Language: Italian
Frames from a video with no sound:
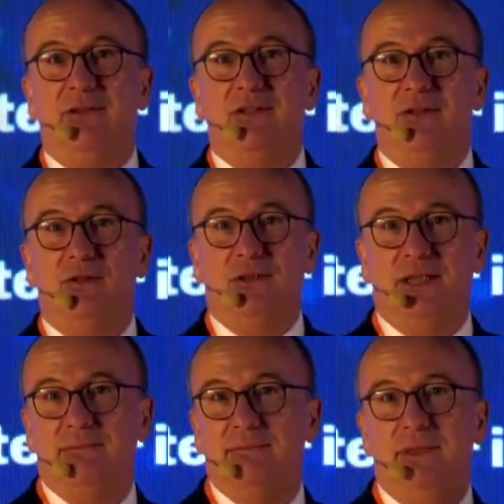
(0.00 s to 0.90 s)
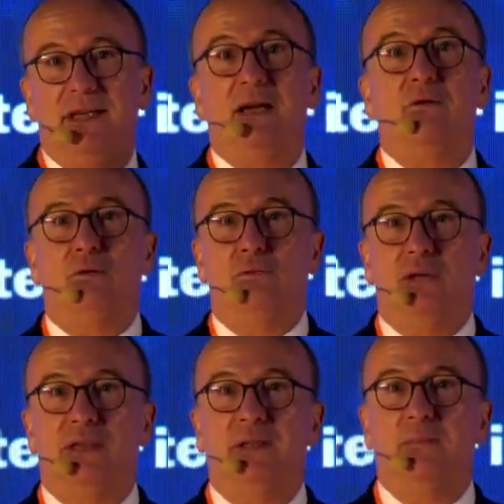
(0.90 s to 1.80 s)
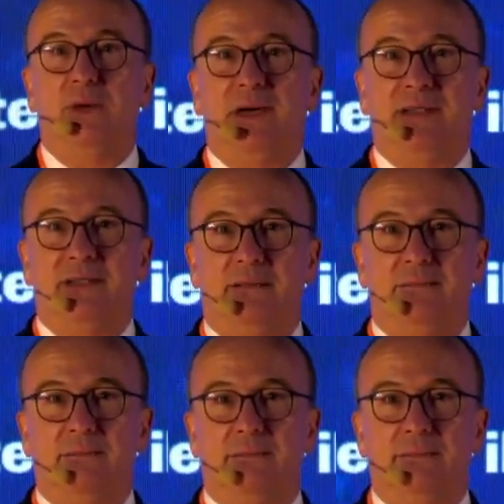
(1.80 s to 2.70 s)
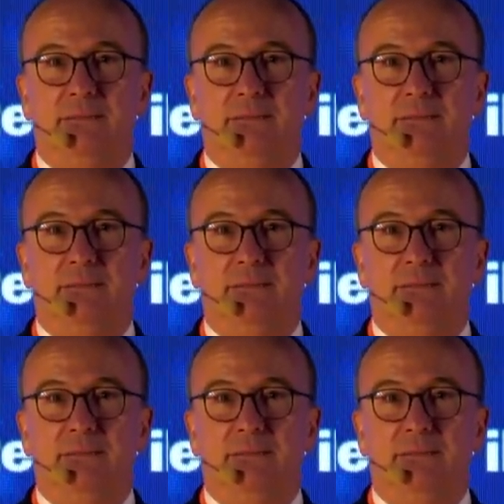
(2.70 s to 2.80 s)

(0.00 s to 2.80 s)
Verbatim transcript: la visione e la cultura dell'impresa.